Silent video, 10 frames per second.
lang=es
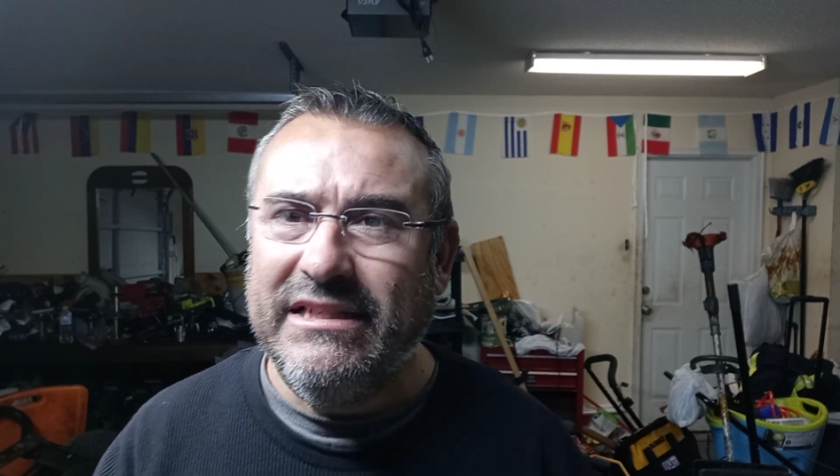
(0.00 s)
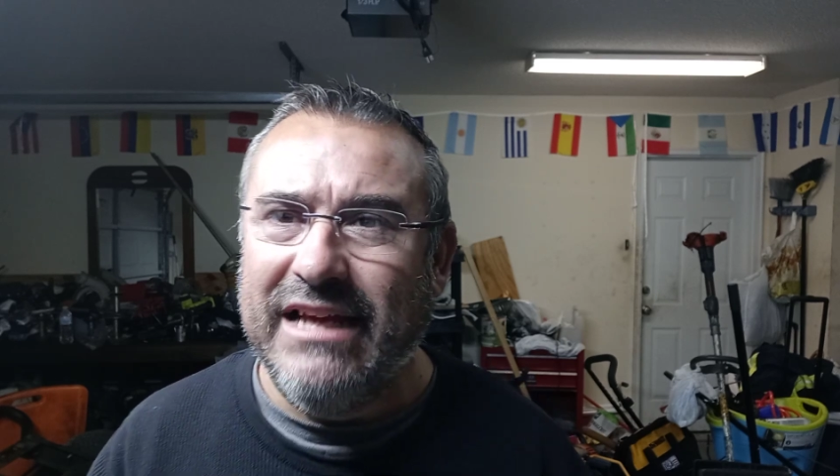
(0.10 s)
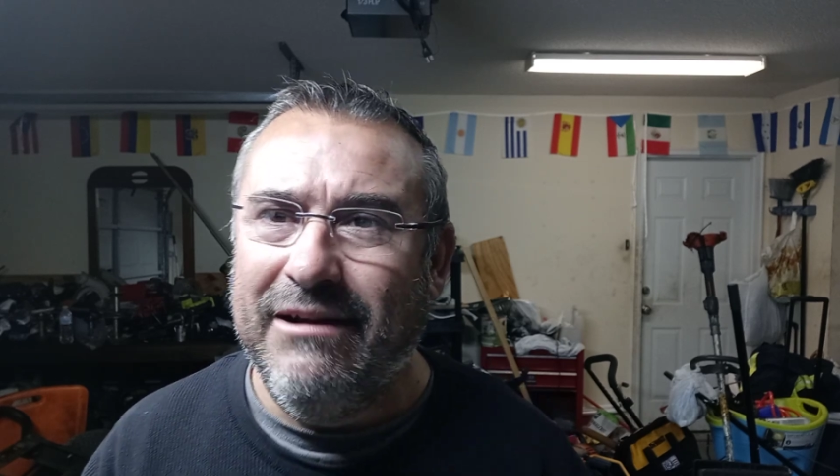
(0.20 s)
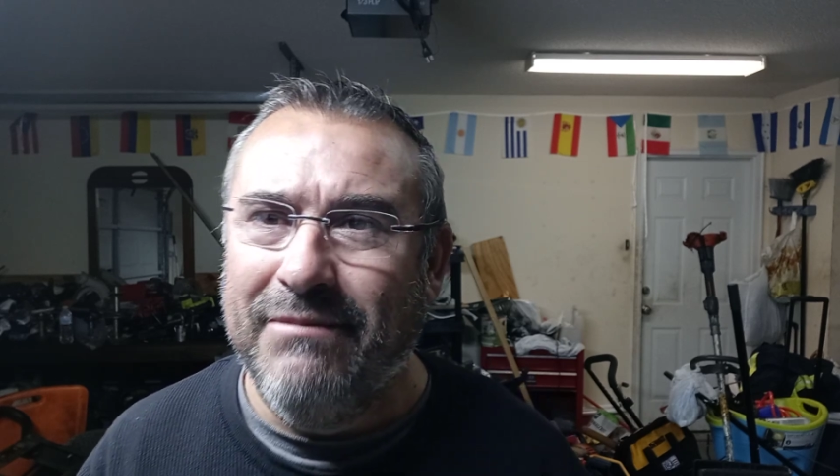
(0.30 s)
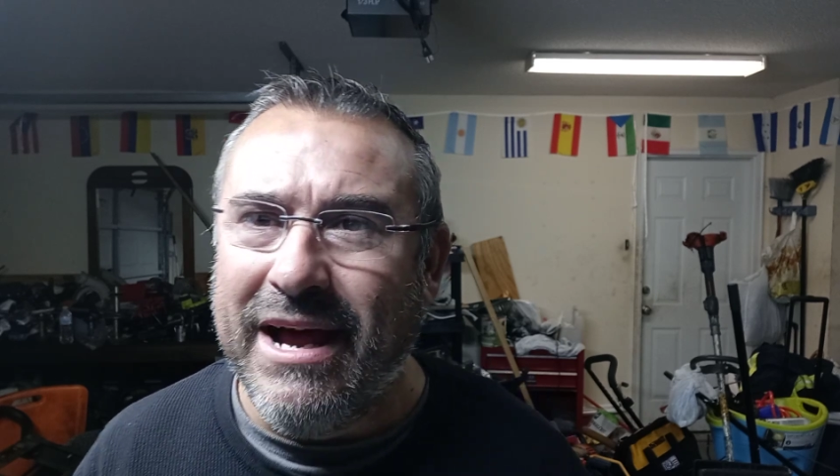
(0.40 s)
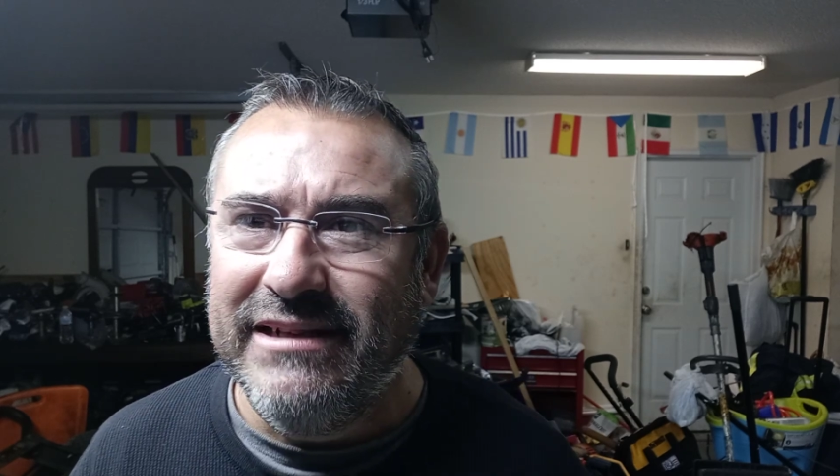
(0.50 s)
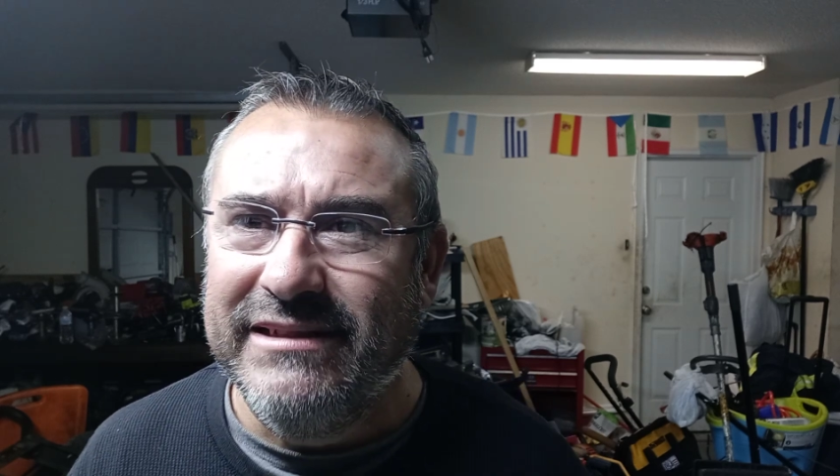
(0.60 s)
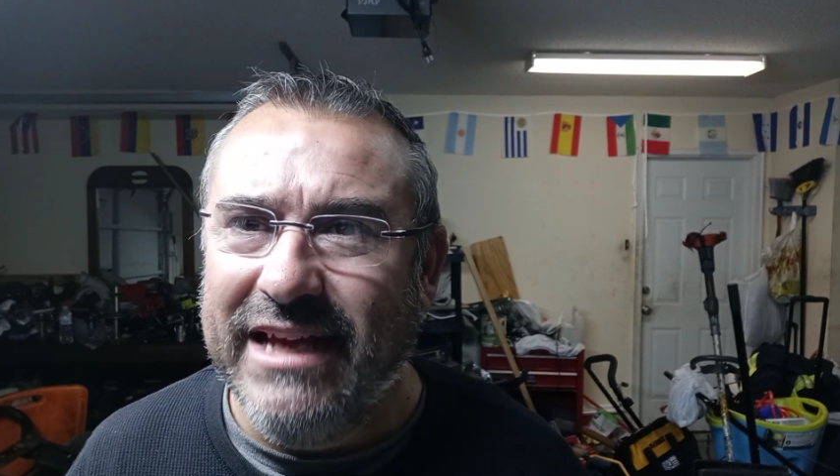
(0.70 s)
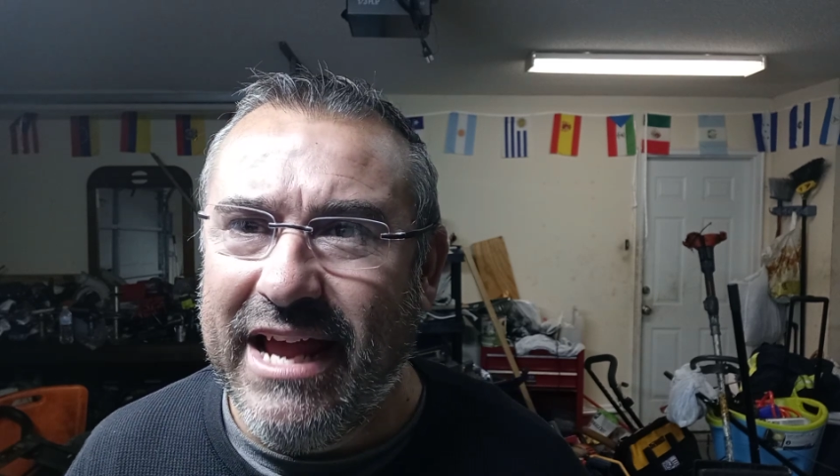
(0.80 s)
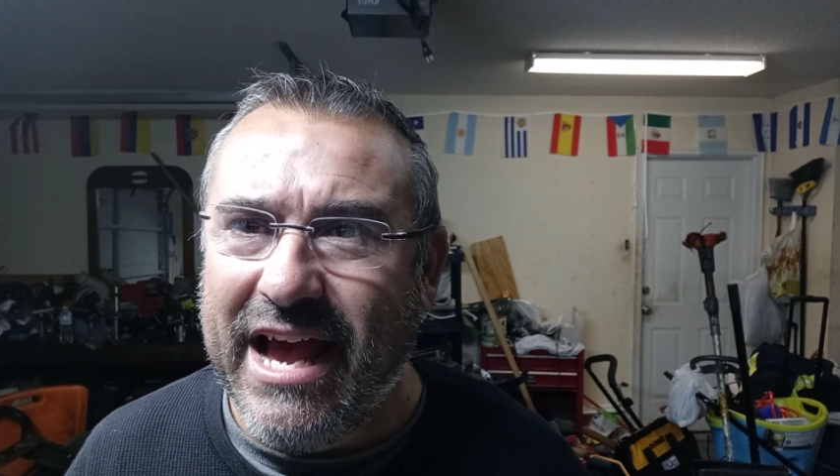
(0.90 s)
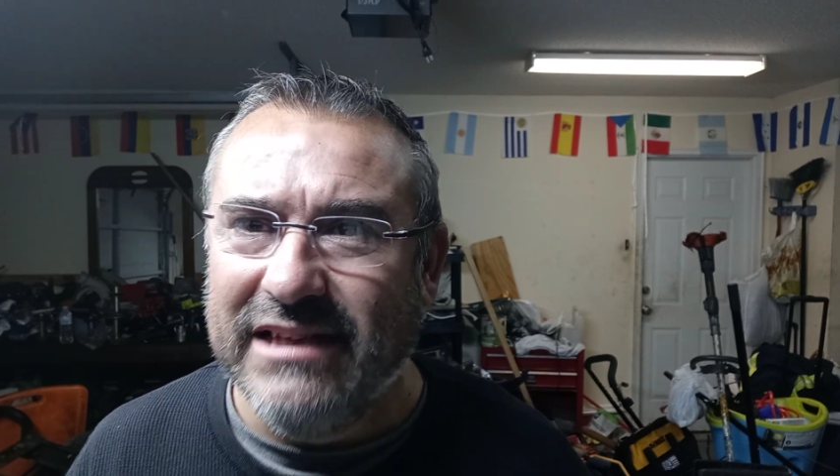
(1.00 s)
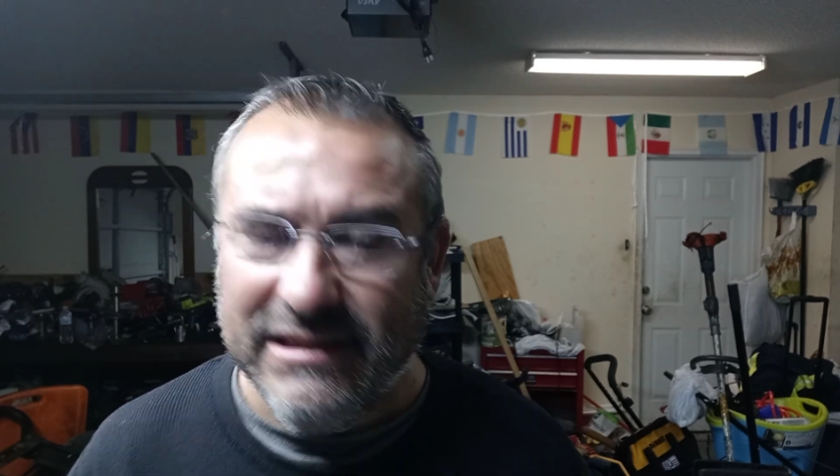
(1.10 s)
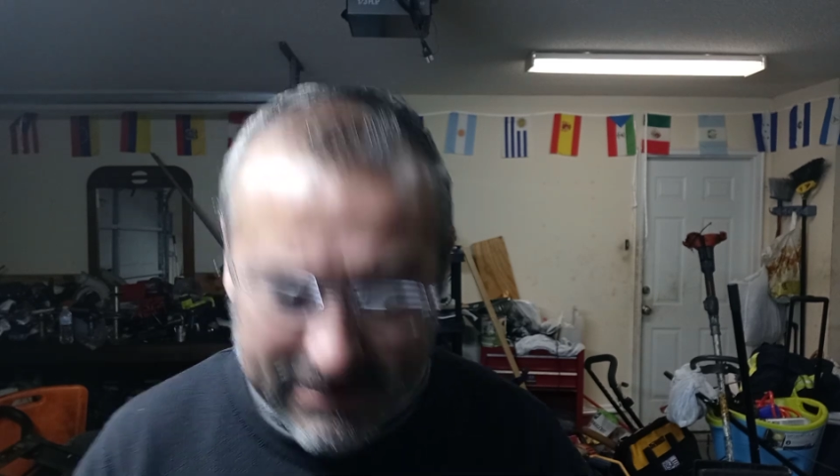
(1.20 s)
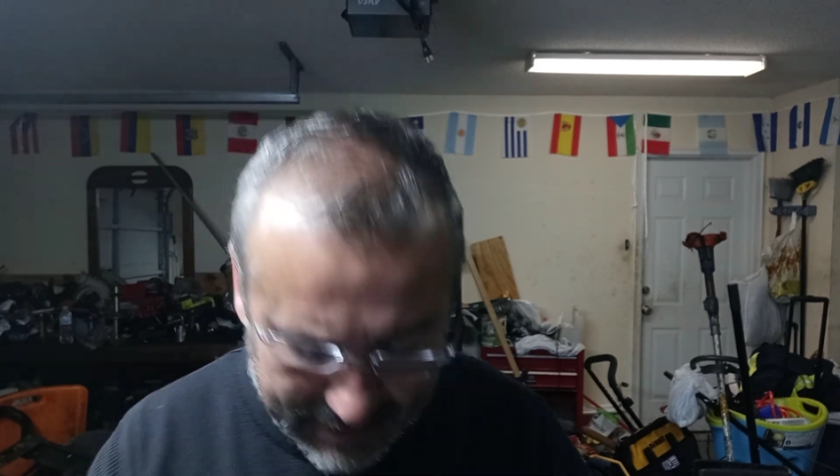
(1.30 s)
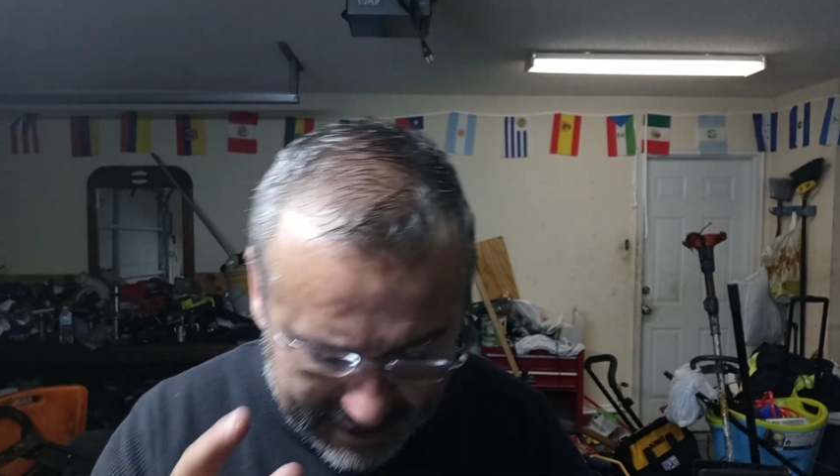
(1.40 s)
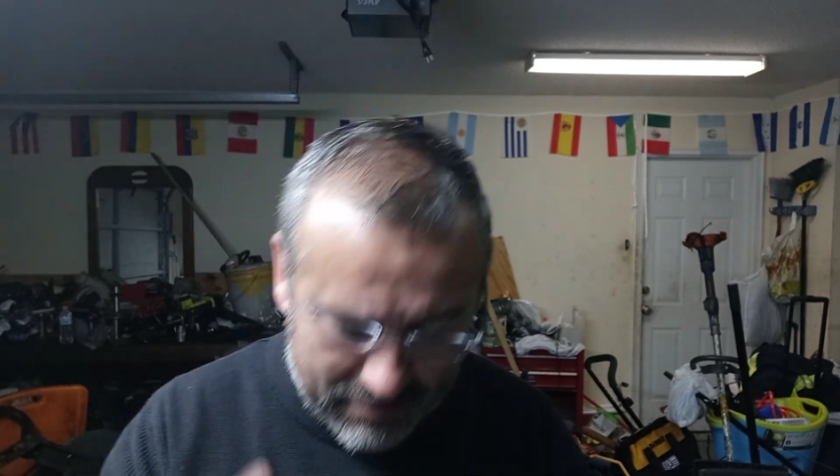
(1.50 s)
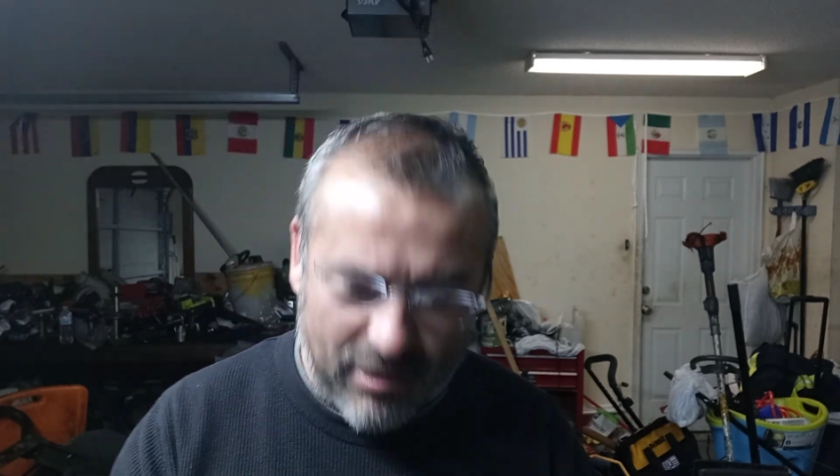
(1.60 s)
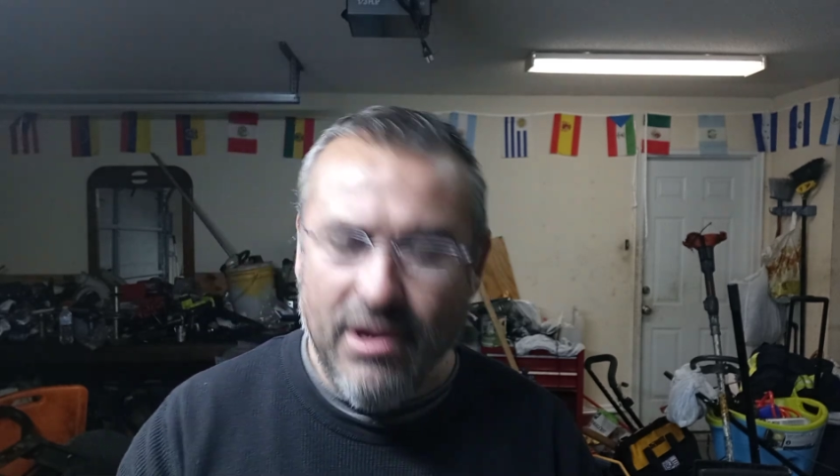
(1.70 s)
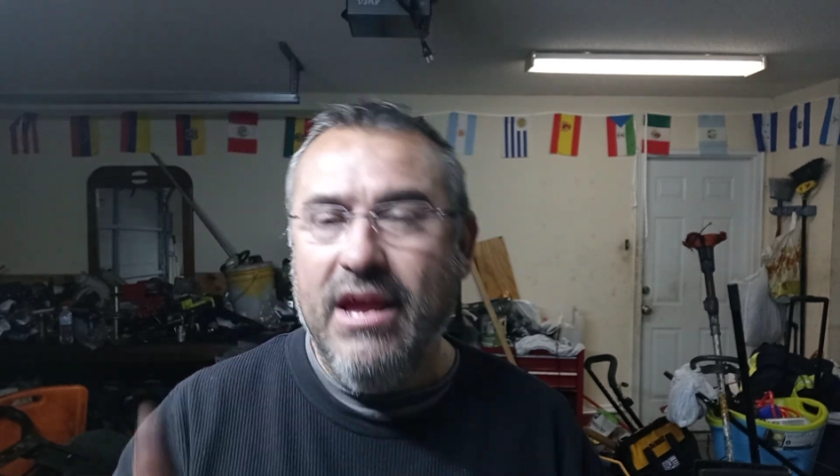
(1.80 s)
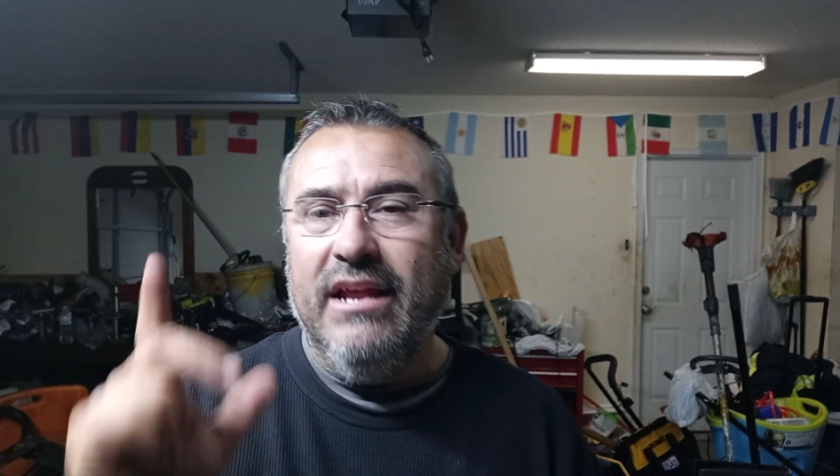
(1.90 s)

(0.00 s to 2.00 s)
salvarse a sí mismo.